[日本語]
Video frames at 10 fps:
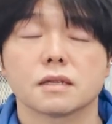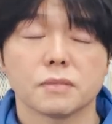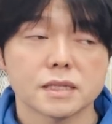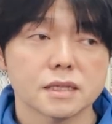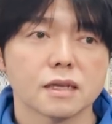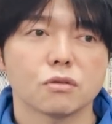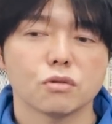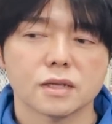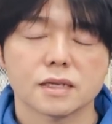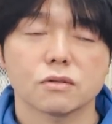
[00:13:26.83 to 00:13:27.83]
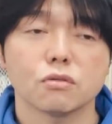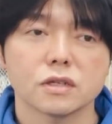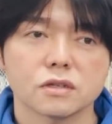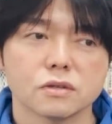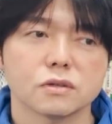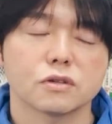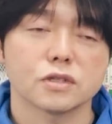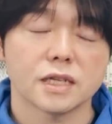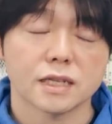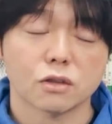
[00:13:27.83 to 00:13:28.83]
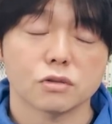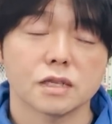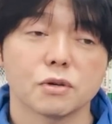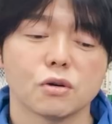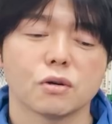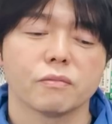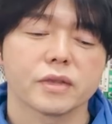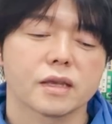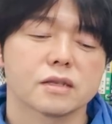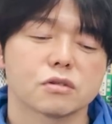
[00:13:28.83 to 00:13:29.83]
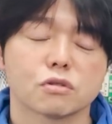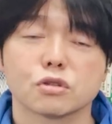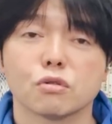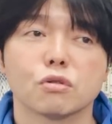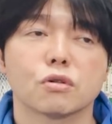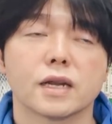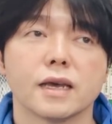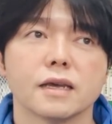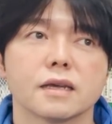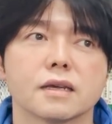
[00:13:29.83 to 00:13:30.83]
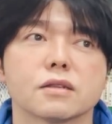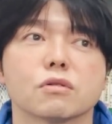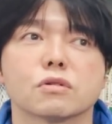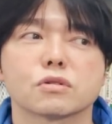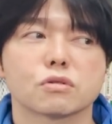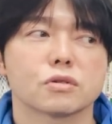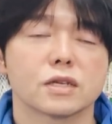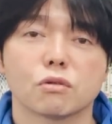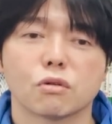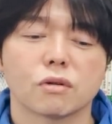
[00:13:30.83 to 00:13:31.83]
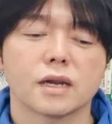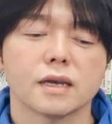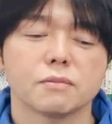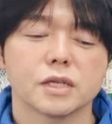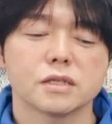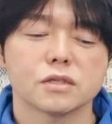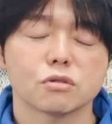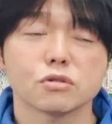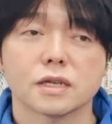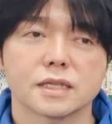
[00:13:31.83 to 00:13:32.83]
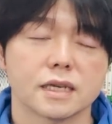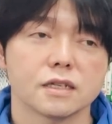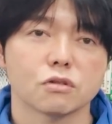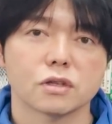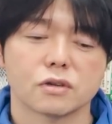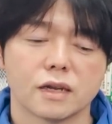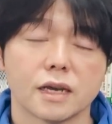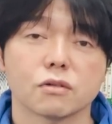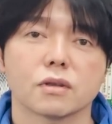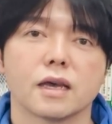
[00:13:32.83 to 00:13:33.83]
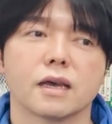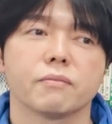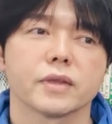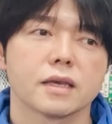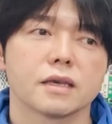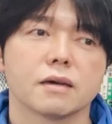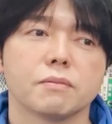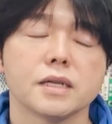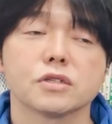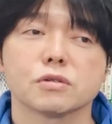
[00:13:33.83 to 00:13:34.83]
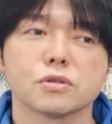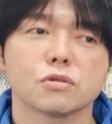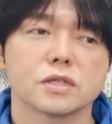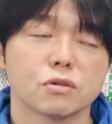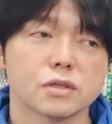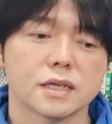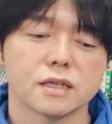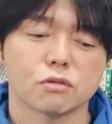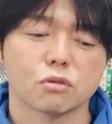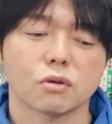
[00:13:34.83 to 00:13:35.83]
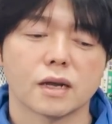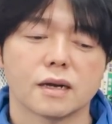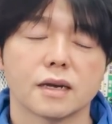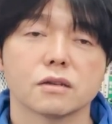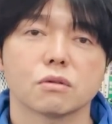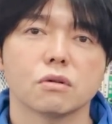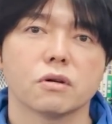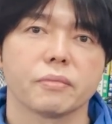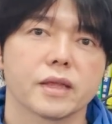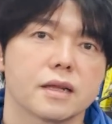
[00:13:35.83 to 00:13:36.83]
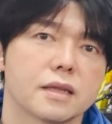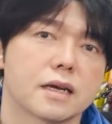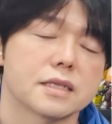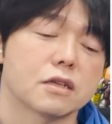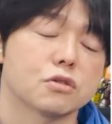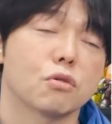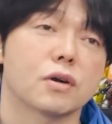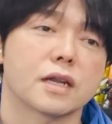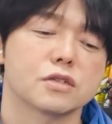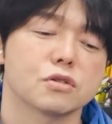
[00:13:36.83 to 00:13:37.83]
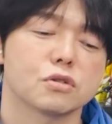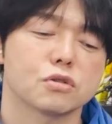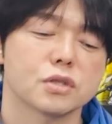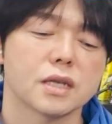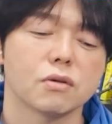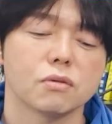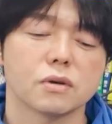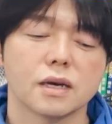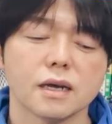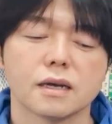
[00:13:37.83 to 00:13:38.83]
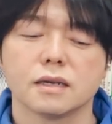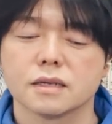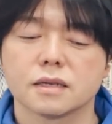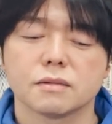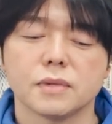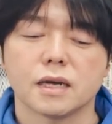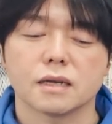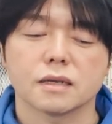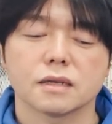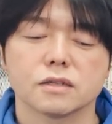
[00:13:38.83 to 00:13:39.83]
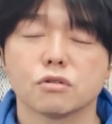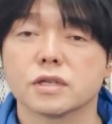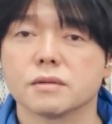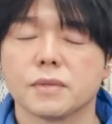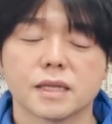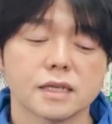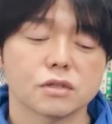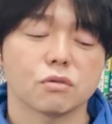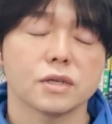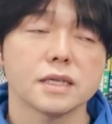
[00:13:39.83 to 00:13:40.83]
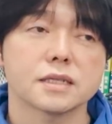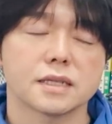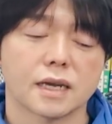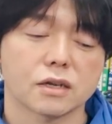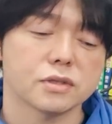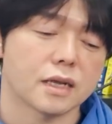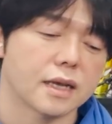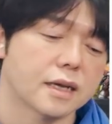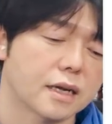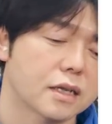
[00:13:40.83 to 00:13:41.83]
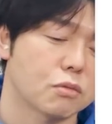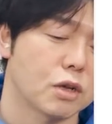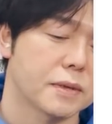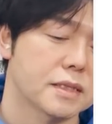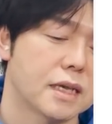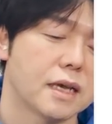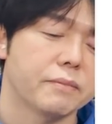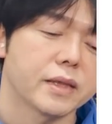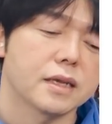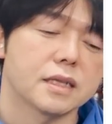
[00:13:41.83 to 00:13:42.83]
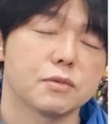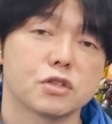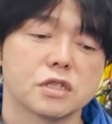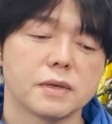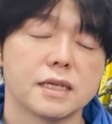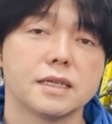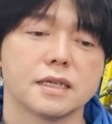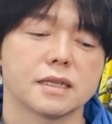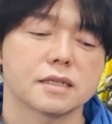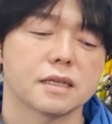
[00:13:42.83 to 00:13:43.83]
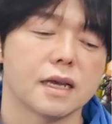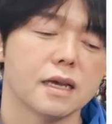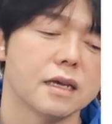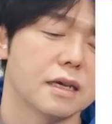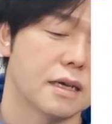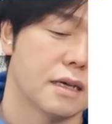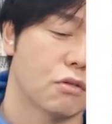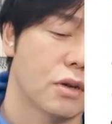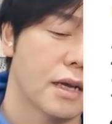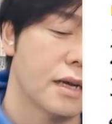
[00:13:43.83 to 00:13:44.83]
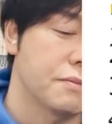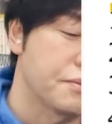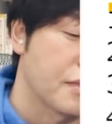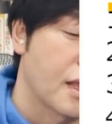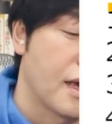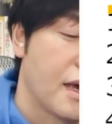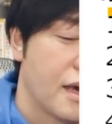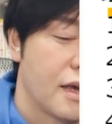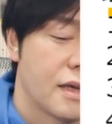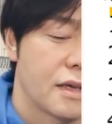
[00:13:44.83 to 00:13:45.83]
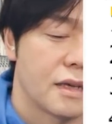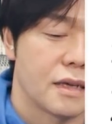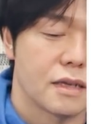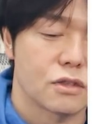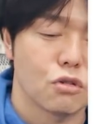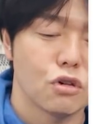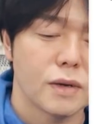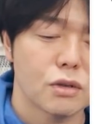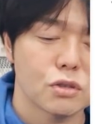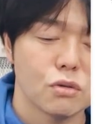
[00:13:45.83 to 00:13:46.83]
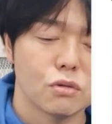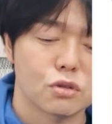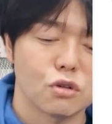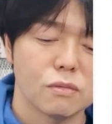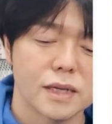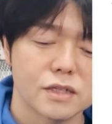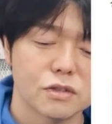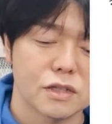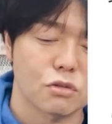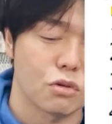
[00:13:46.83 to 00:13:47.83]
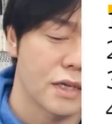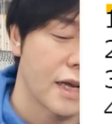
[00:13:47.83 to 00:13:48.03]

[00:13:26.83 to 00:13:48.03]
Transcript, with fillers: 間違って大きな、大きく崩れたとしても、その情報がね、のその出所がね、別にその人は責任取ってくれないので、やっぱり自分の自己責任ということを考えると、たくさんの情報から収集した方が、まあ、よりメタ思考につながるんじゃないかなと思いますね。で、むっつめ、ニンニンですね。えー、これが、えー、相場の損を相場ですぐに取り